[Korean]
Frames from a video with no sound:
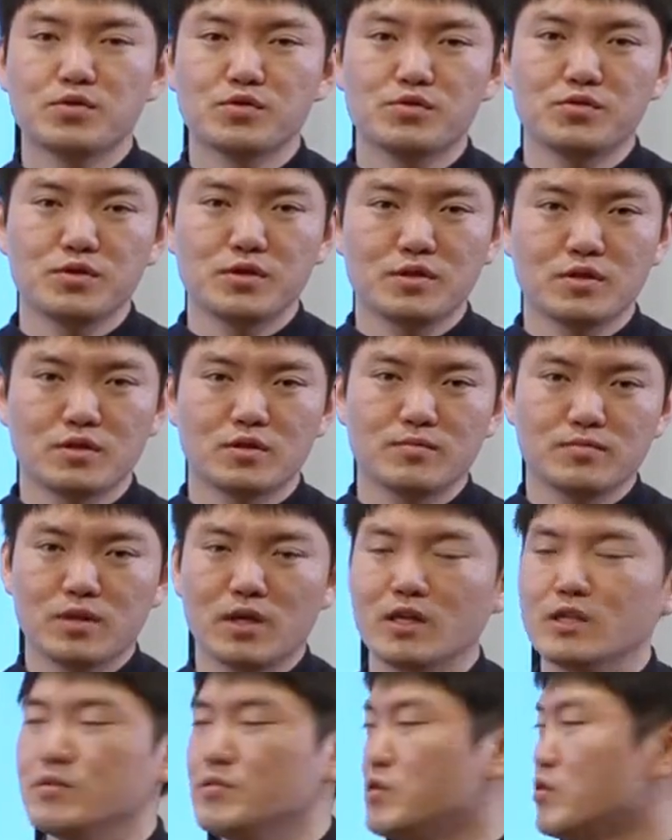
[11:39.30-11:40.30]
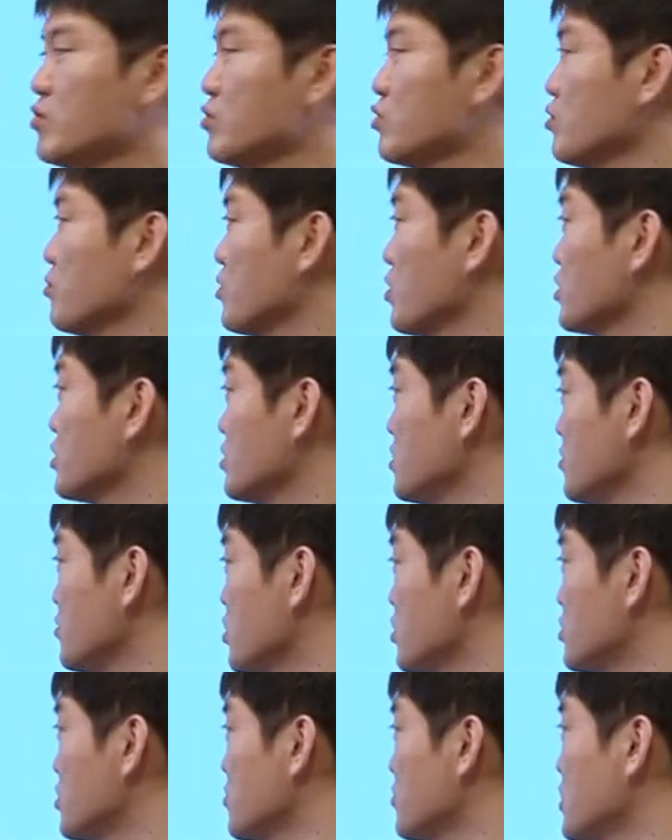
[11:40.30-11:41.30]
풀 수 있었습니다. 하지만 이것도 역시
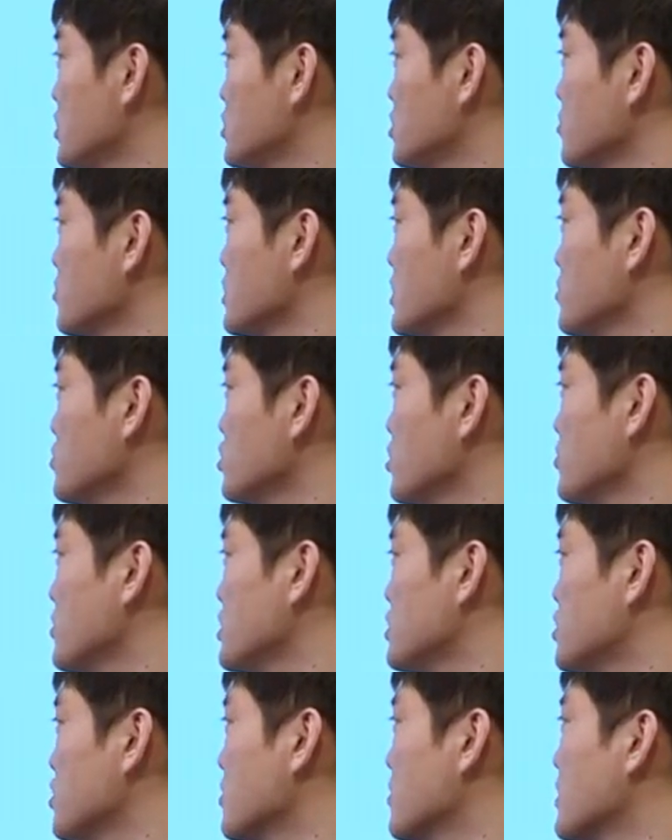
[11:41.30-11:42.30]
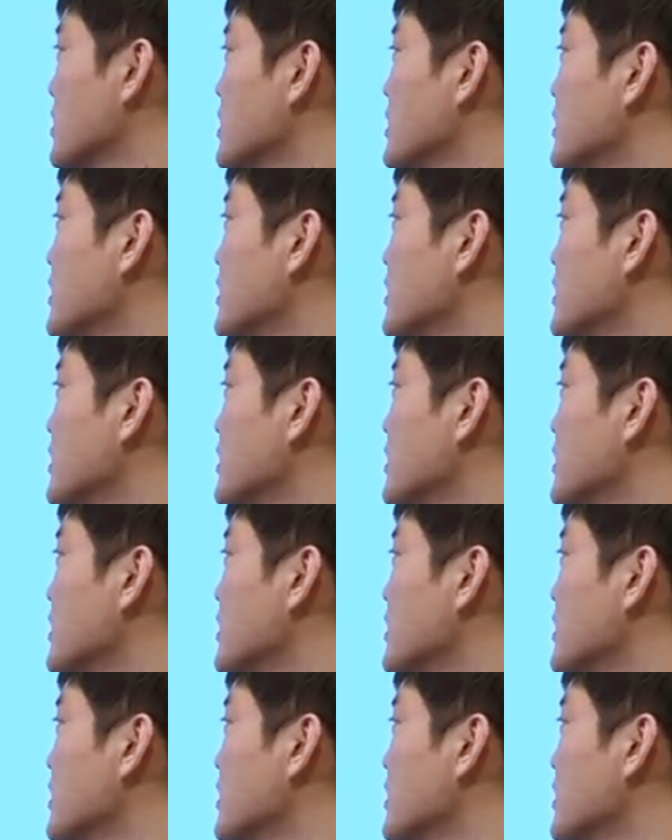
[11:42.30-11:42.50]
몇 점 만점, 3점 만점.